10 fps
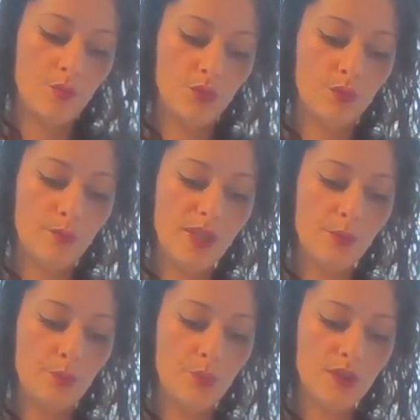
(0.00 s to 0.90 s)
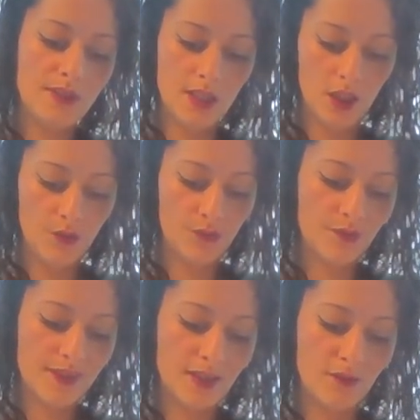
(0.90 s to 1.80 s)
pour mes petits
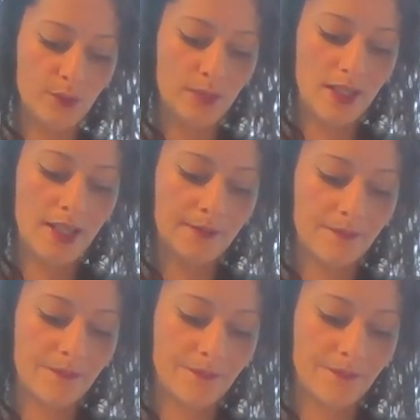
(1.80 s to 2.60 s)
lions, s'il vous plaît.